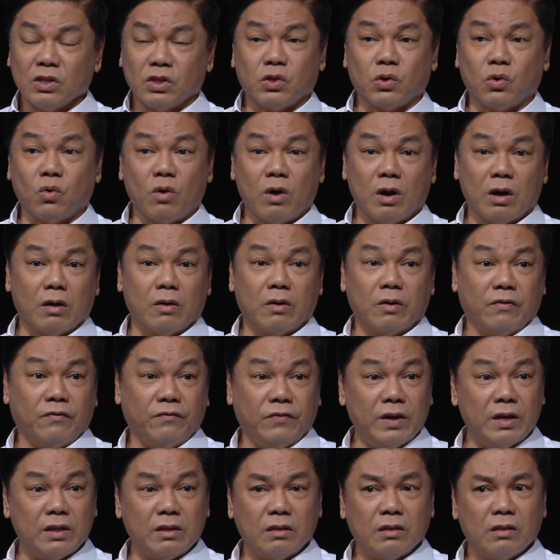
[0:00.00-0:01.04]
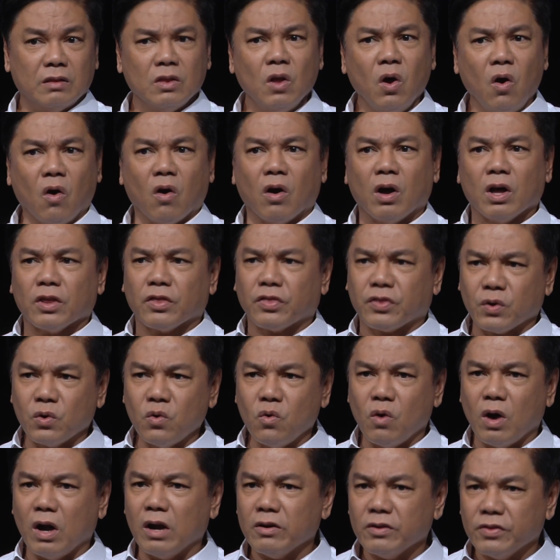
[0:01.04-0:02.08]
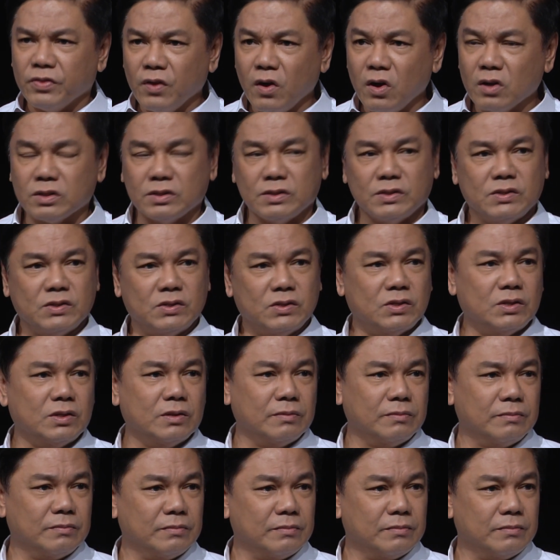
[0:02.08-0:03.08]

Through our feet? No, through our thoughts.